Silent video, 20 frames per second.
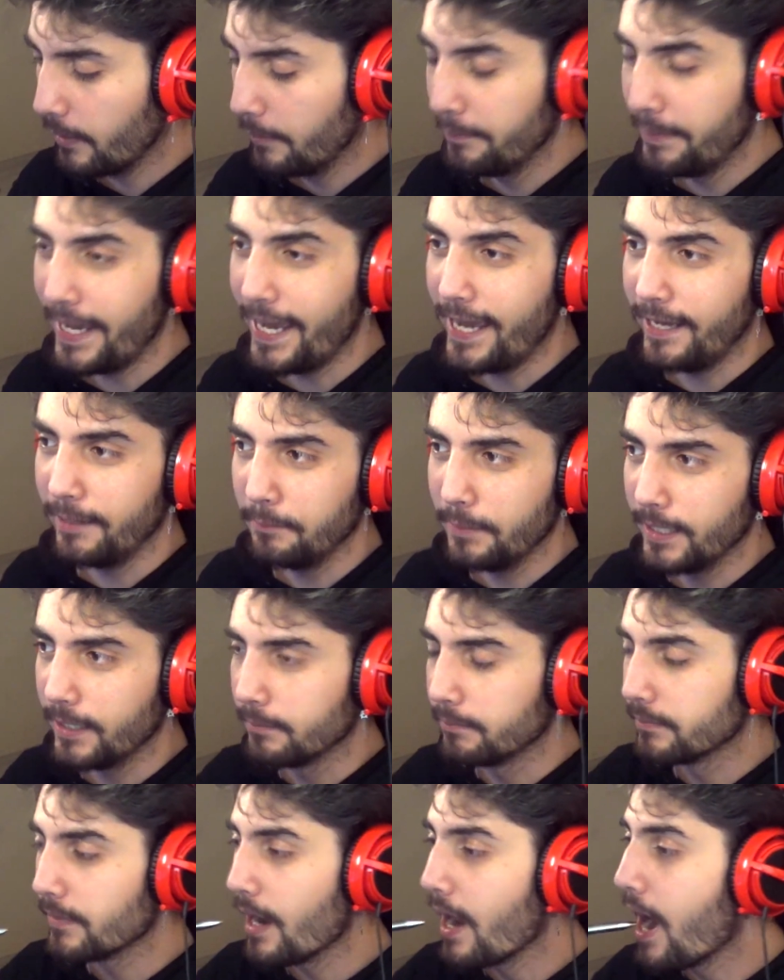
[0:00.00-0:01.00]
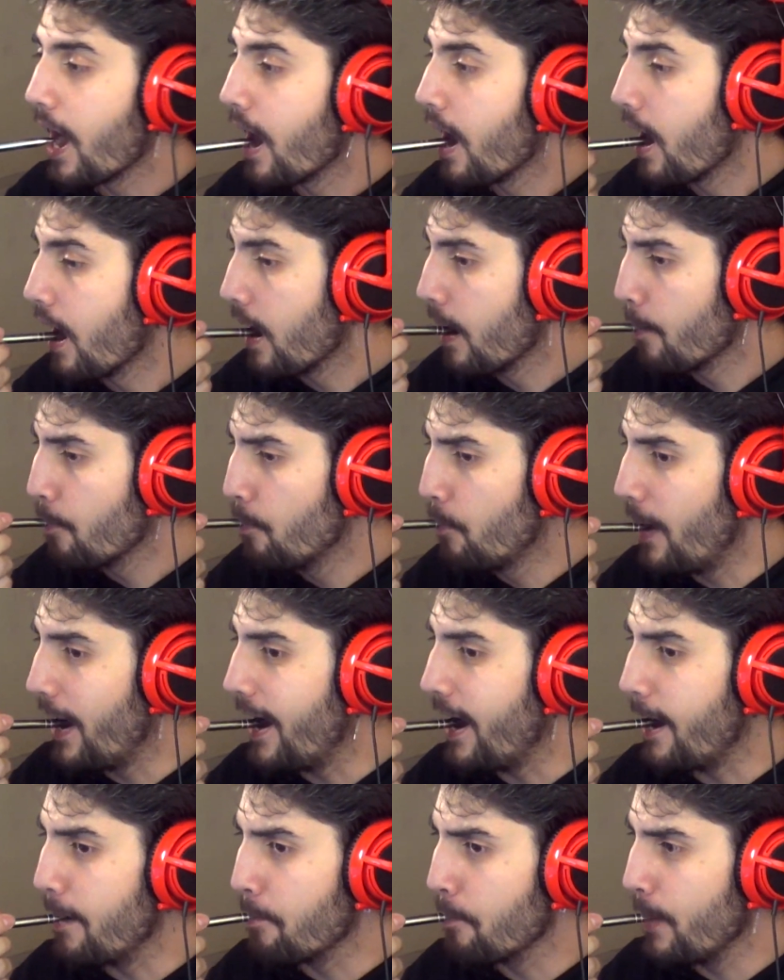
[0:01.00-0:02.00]
Beğenmeyi.
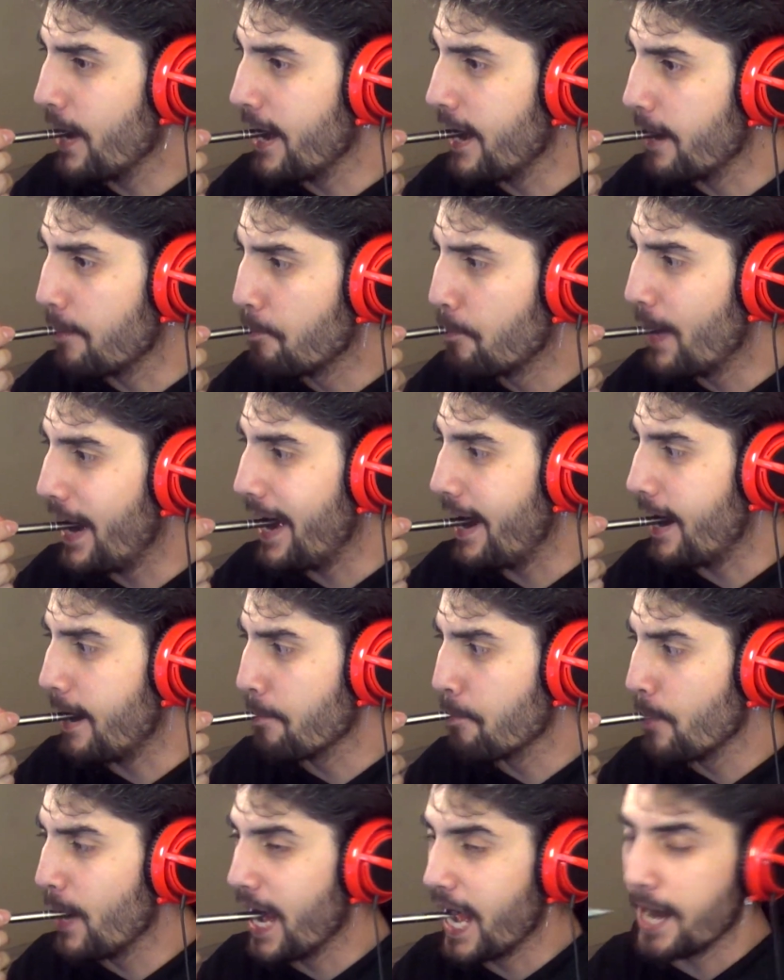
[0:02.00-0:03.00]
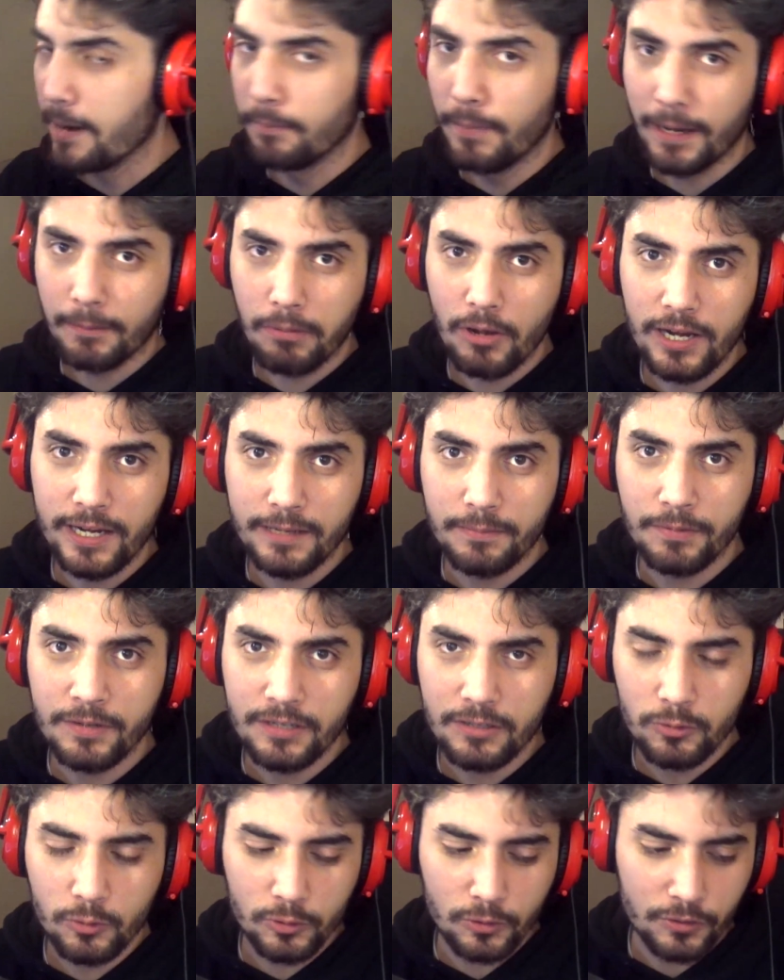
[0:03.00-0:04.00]
Beğenmeyi. Beğenmeyi. Bak böyle
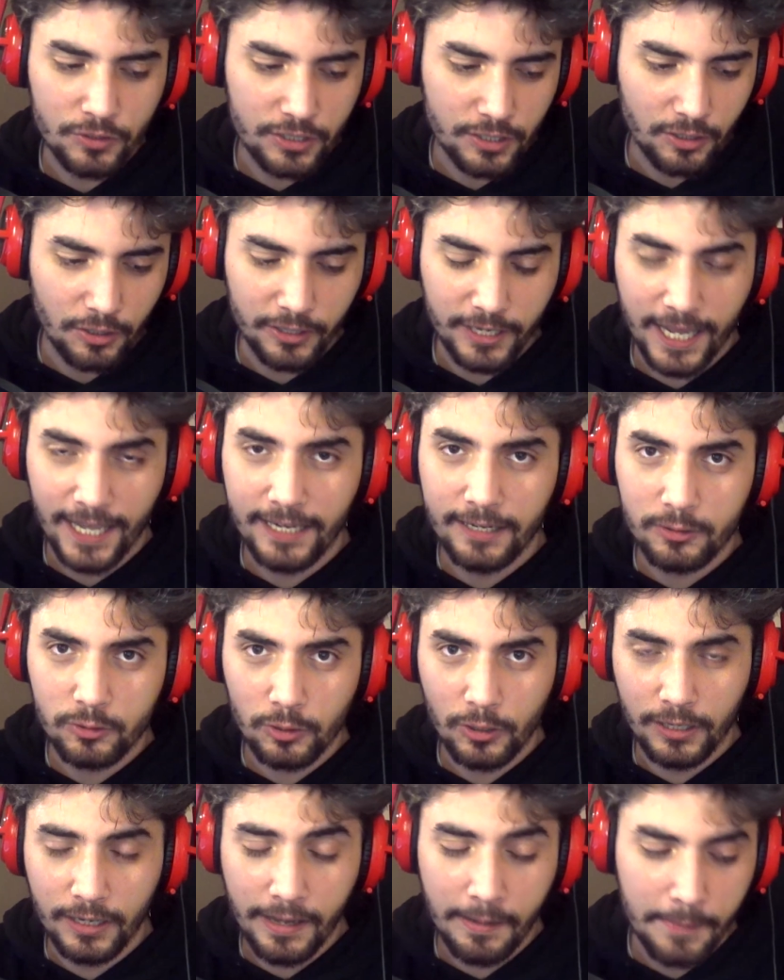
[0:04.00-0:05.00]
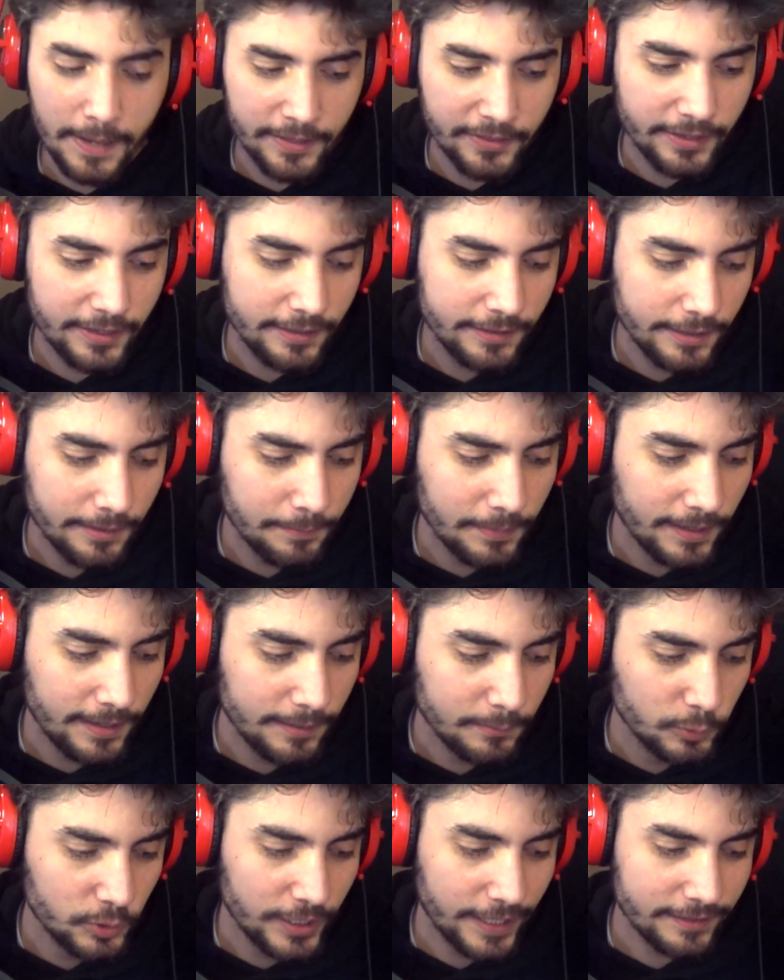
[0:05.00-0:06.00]
yapınca düzgün çıkıyor. R'leri söyleyemeyenlere de
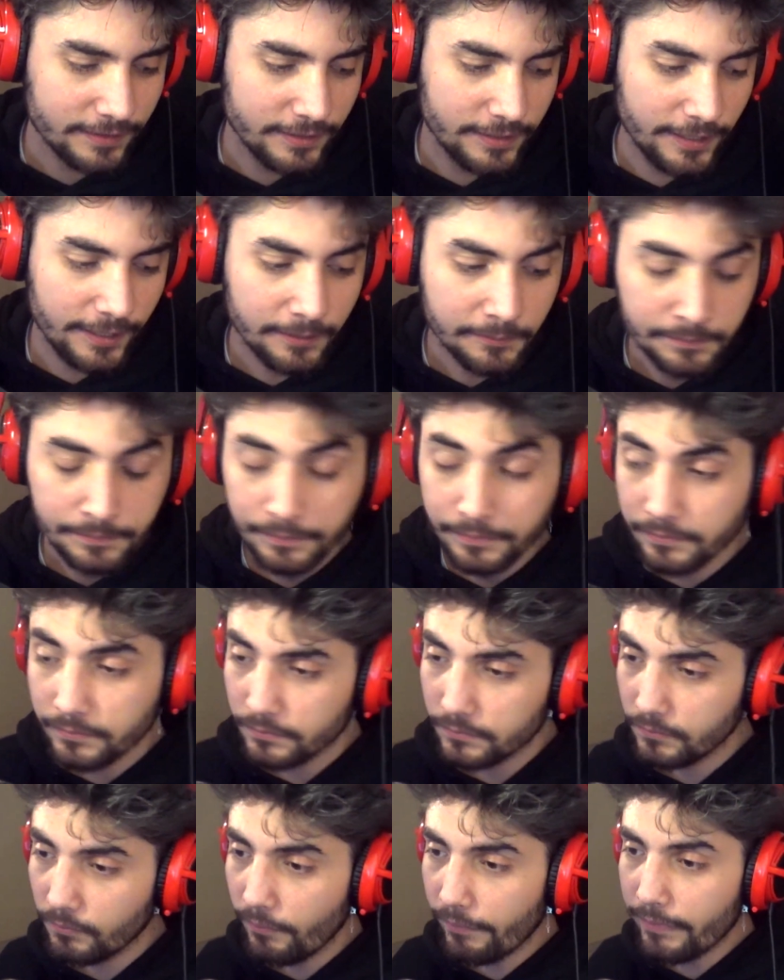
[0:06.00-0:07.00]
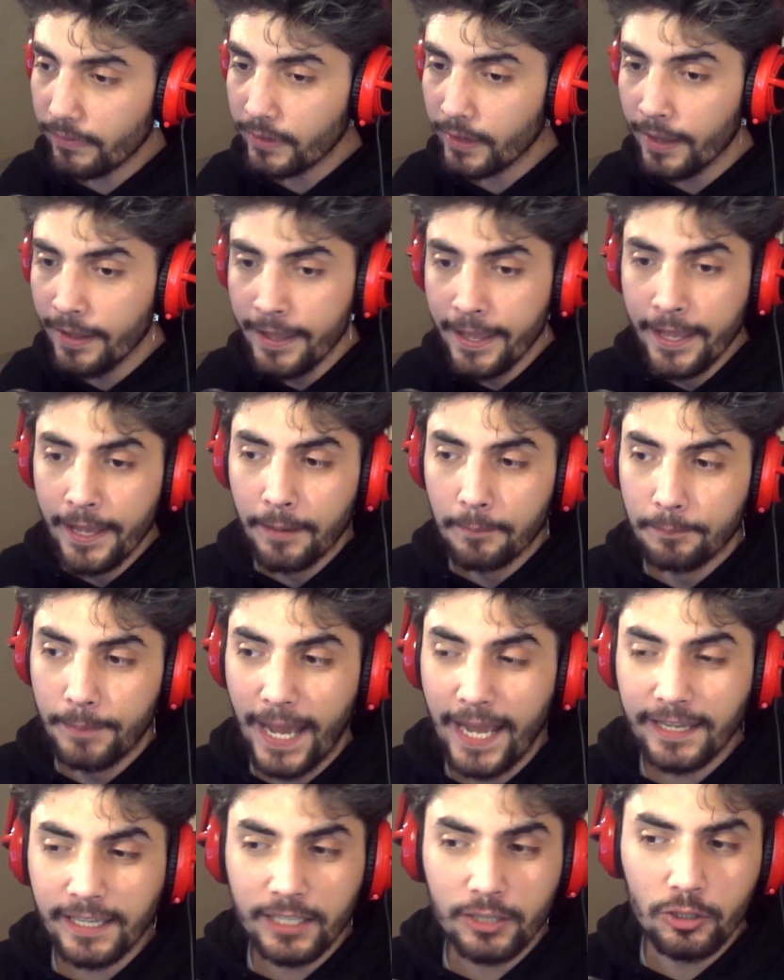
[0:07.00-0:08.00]
yaparlar bu taktiği.
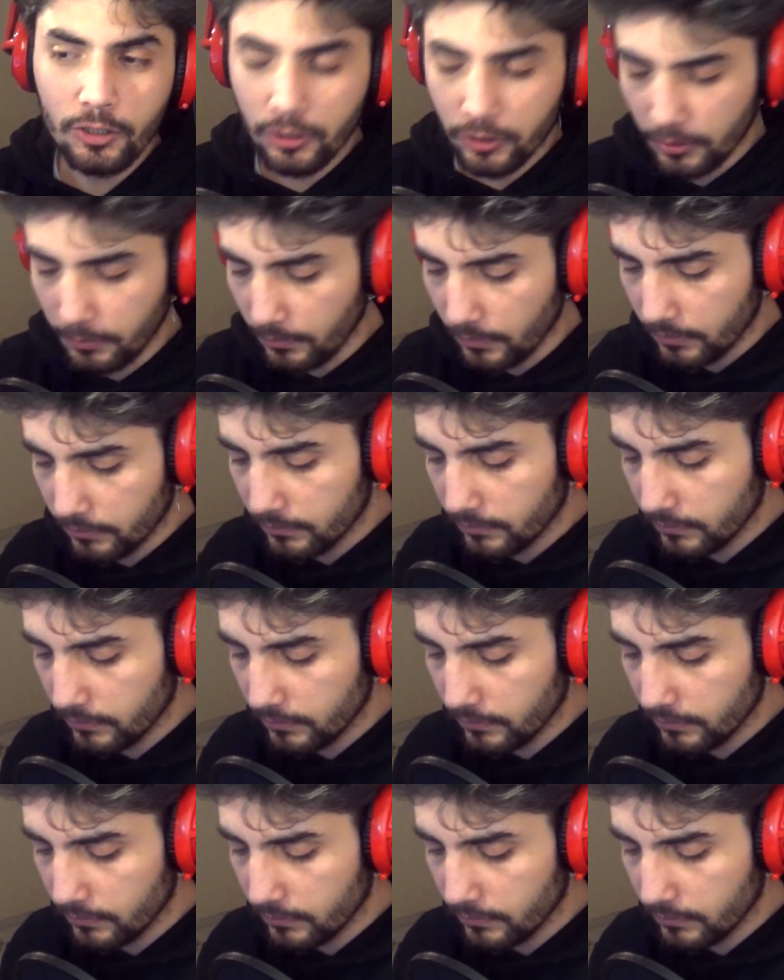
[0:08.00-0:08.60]
Ben gidiyorum.